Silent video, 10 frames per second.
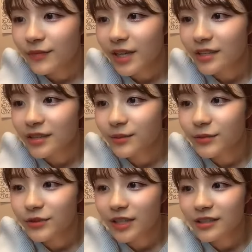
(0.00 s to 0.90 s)
みはちゃん
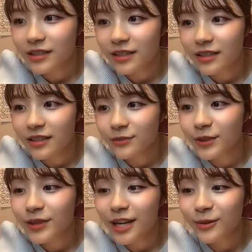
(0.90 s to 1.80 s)
ブーケつけてて
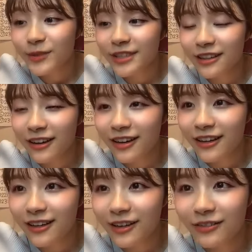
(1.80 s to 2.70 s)
見た見
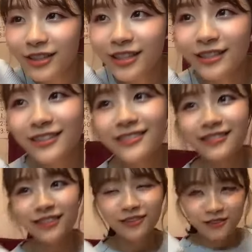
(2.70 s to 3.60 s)
た可愛かっ
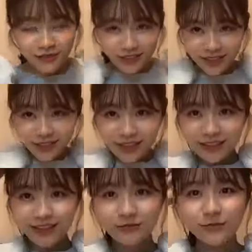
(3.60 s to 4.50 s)
たここに
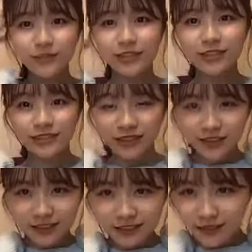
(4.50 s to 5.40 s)
ブーケつけ
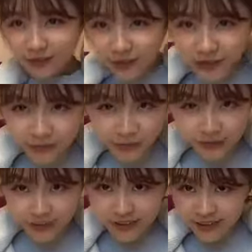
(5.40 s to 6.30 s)
てた私も
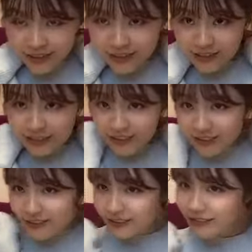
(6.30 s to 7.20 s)
なん
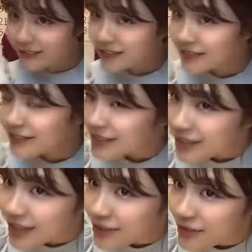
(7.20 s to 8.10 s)
か似
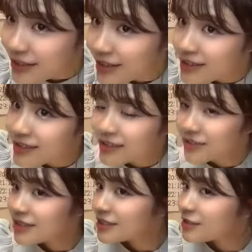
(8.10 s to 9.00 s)
たような感じの
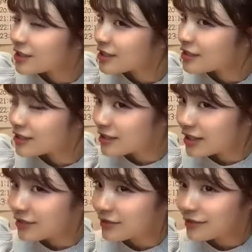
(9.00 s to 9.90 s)
白いシュシュだ
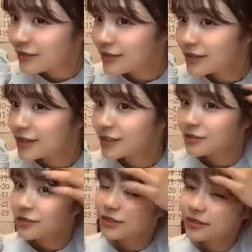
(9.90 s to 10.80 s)
よ
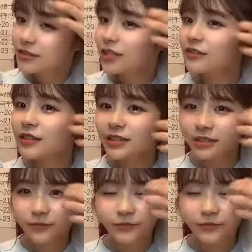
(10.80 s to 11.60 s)
白いシュシュかわいい